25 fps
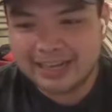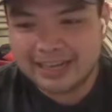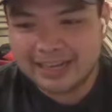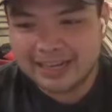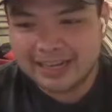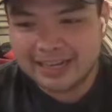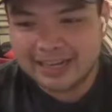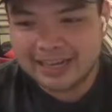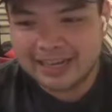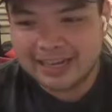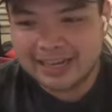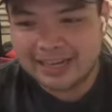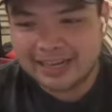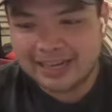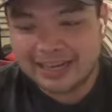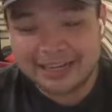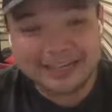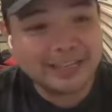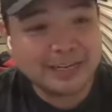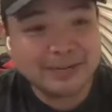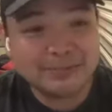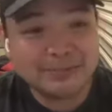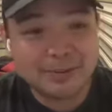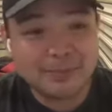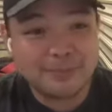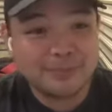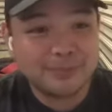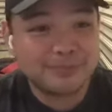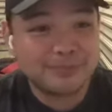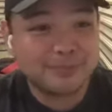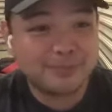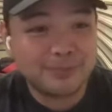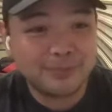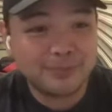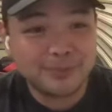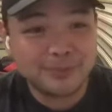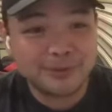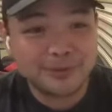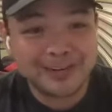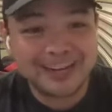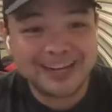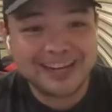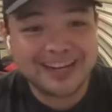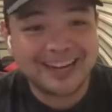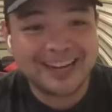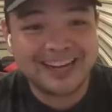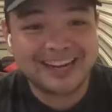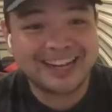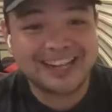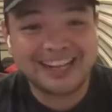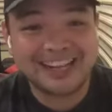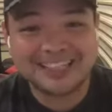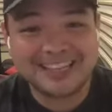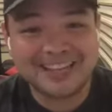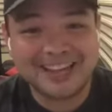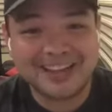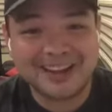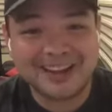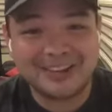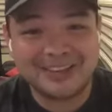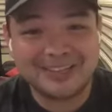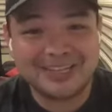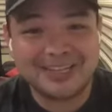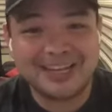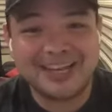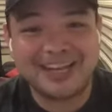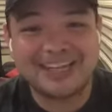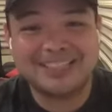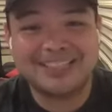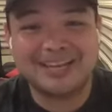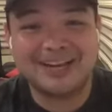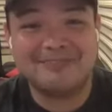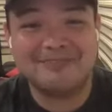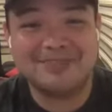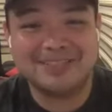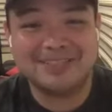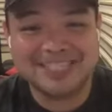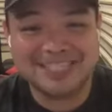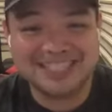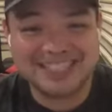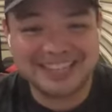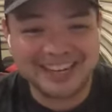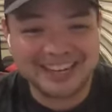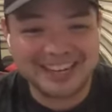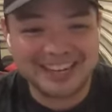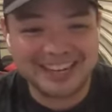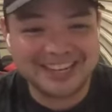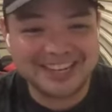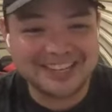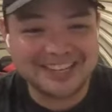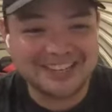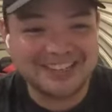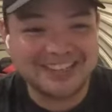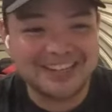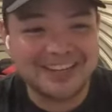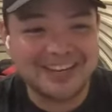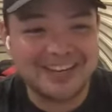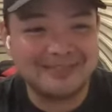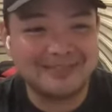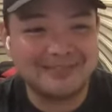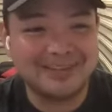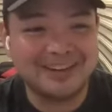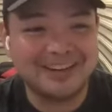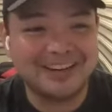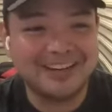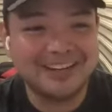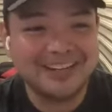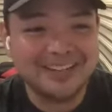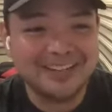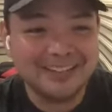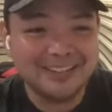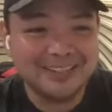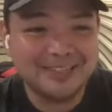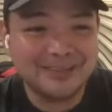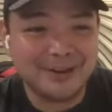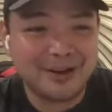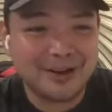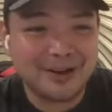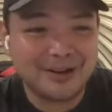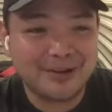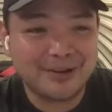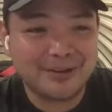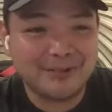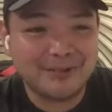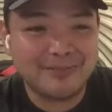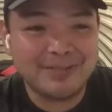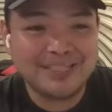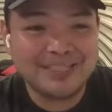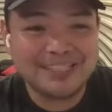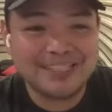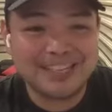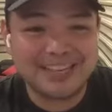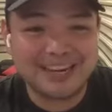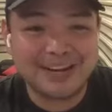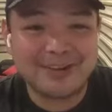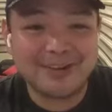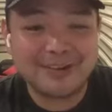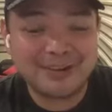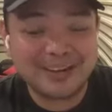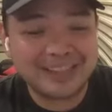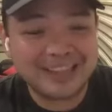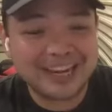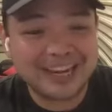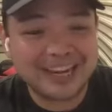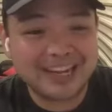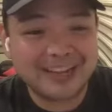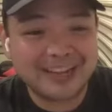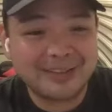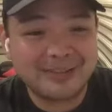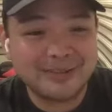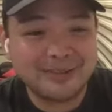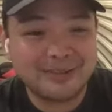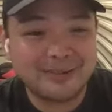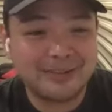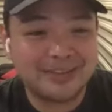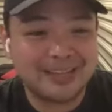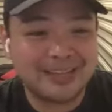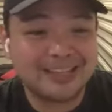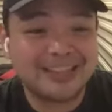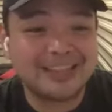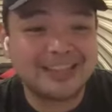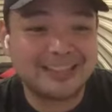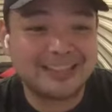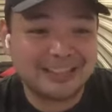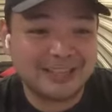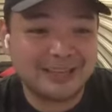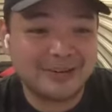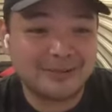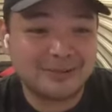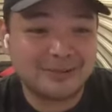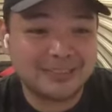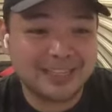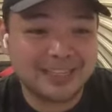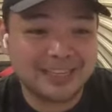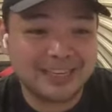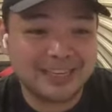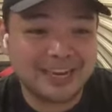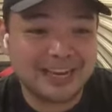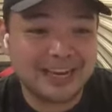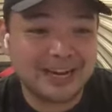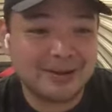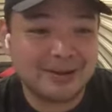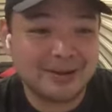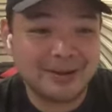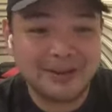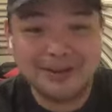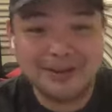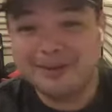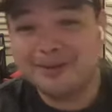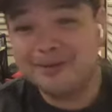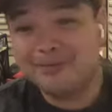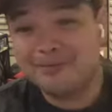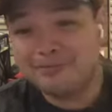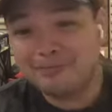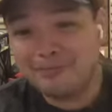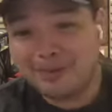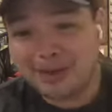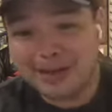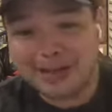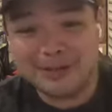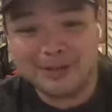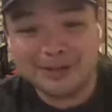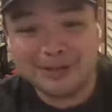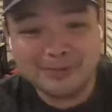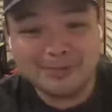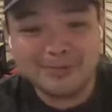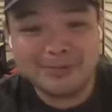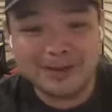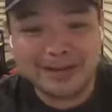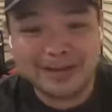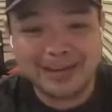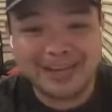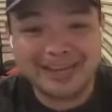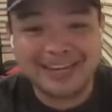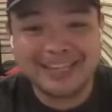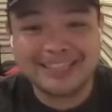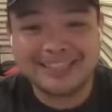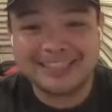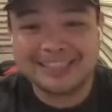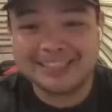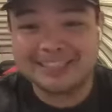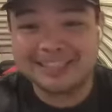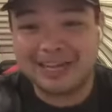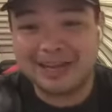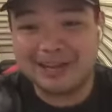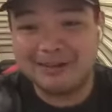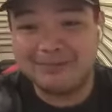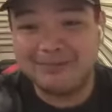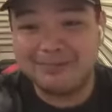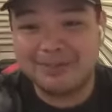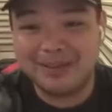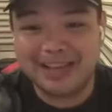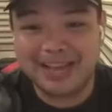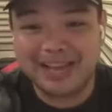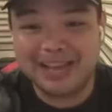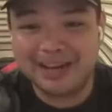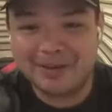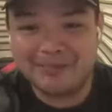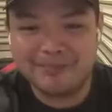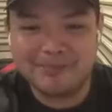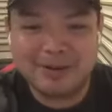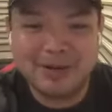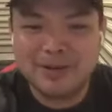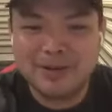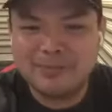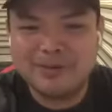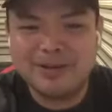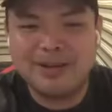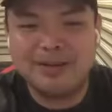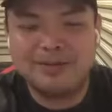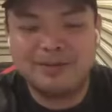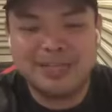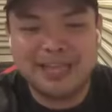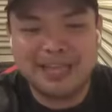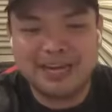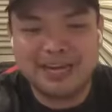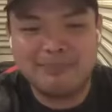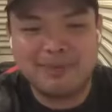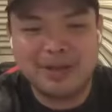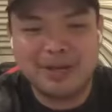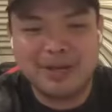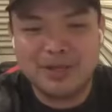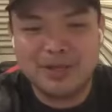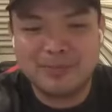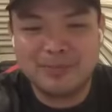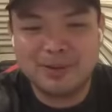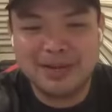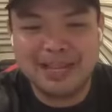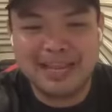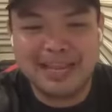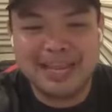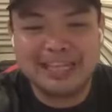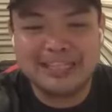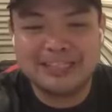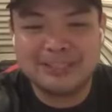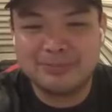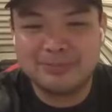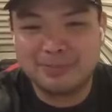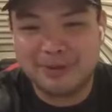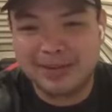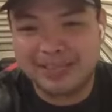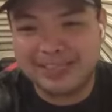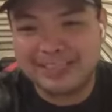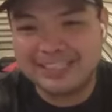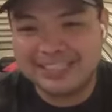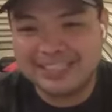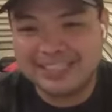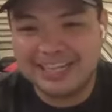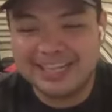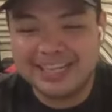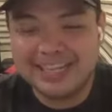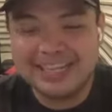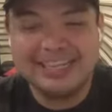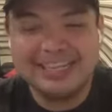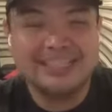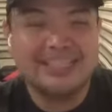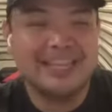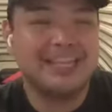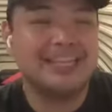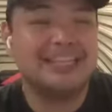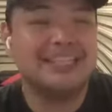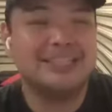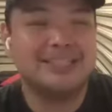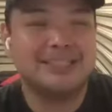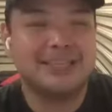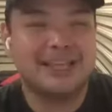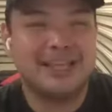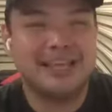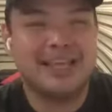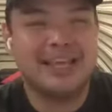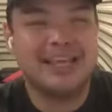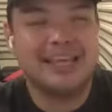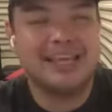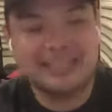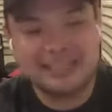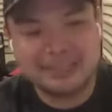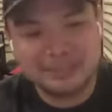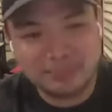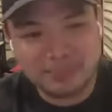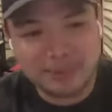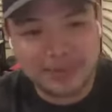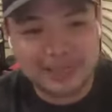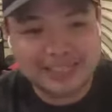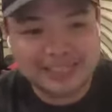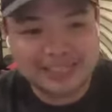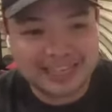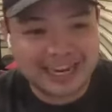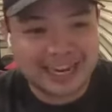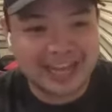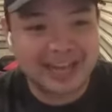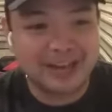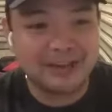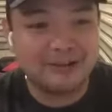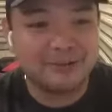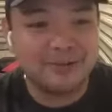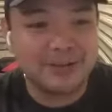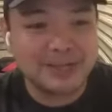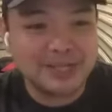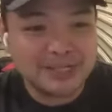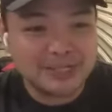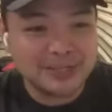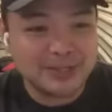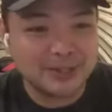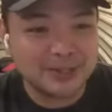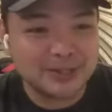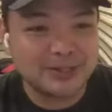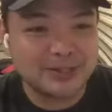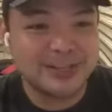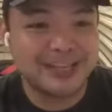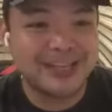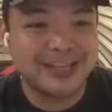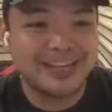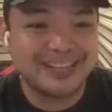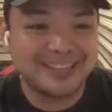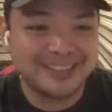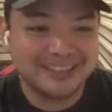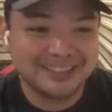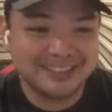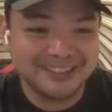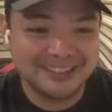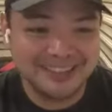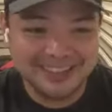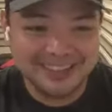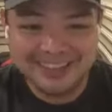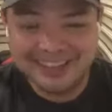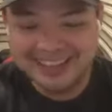uh, hindi naman po rin na rin kasi ako sa kasama sa generation nila. Pero, so ako minsan, ako na talaga yung nagtatanong sa nila na paano nyo ba nasasabi, ano, paano nyo ba, kunyari, paano nyo ba na-express is express sa language nyo yung ganito.